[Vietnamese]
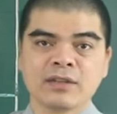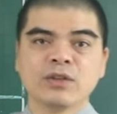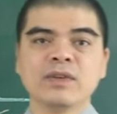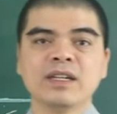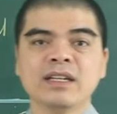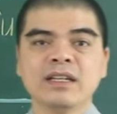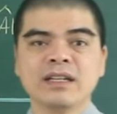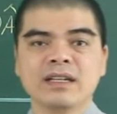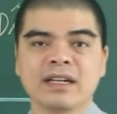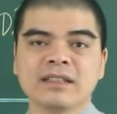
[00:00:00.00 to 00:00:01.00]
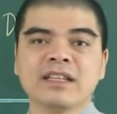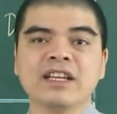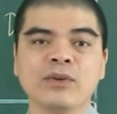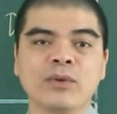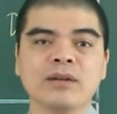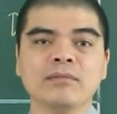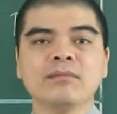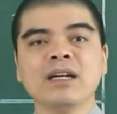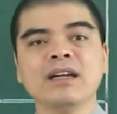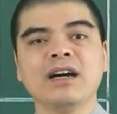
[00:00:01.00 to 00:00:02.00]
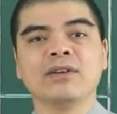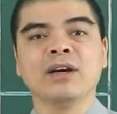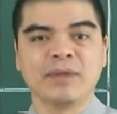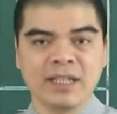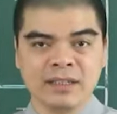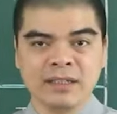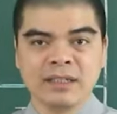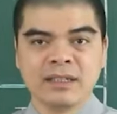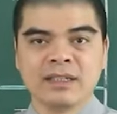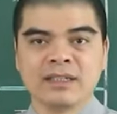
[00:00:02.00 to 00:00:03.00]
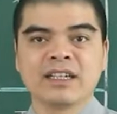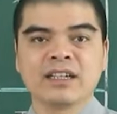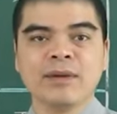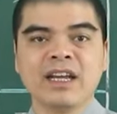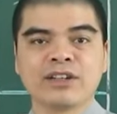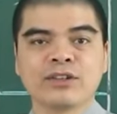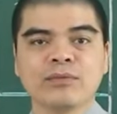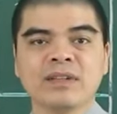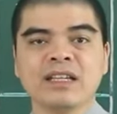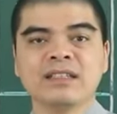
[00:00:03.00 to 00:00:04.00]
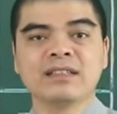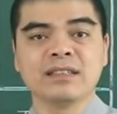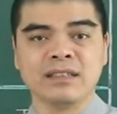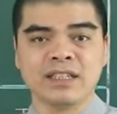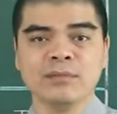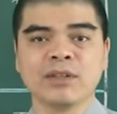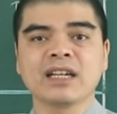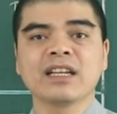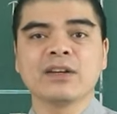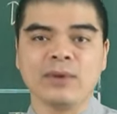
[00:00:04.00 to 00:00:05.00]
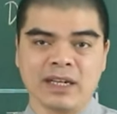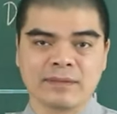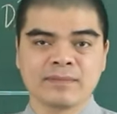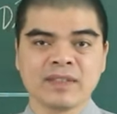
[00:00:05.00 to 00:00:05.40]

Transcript: Đối với các tình huống bất ngờ nó ập đến thì các bạn cũng nên xử lý một cách linh hoạt,